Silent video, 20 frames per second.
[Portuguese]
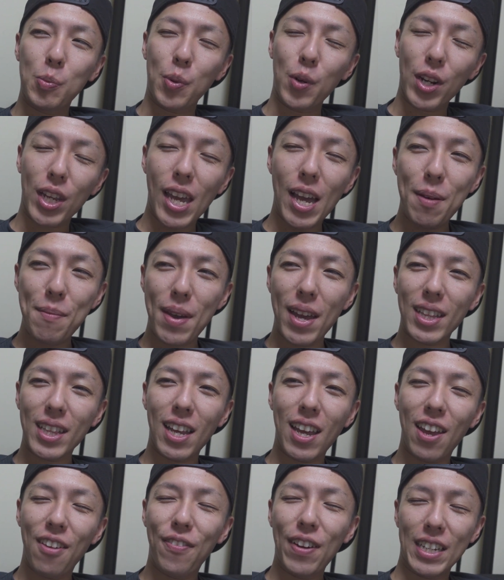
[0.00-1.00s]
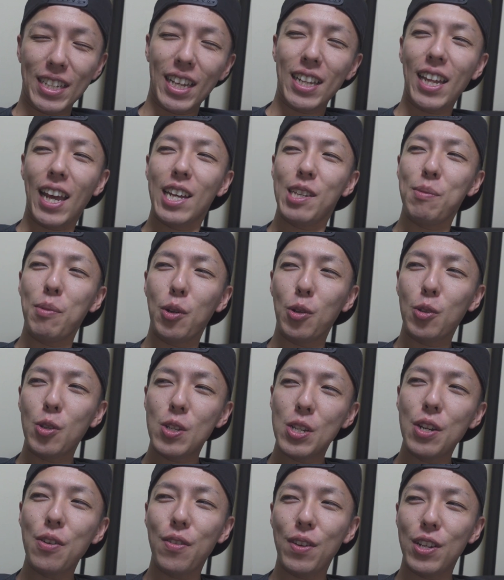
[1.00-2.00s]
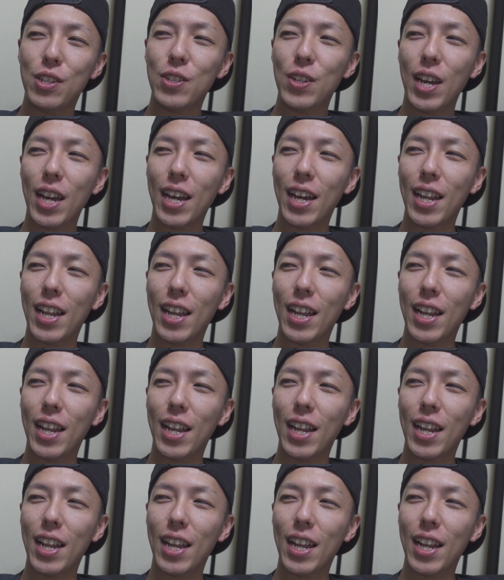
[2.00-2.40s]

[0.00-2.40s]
porque a meta é fazer 10 minutos de vídeo, né,